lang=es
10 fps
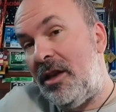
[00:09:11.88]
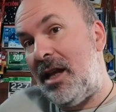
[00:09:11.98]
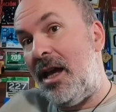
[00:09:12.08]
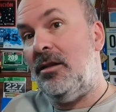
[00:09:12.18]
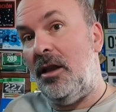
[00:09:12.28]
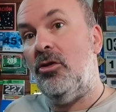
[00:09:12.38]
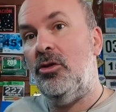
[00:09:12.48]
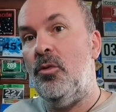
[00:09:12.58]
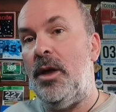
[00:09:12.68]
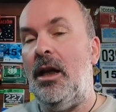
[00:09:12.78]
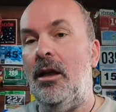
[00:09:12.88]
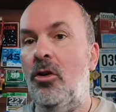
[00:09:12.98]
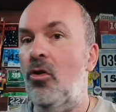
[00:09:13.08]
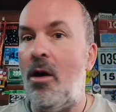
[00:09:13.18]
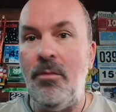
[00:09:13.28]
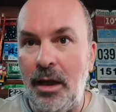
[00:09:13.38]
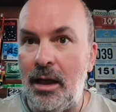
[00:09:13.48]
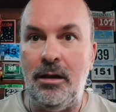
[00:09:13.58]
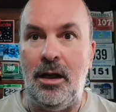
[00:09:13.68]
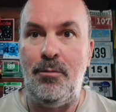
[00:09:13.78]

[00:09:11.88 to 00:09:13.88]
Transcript: esa gente no estuviera, no habría tres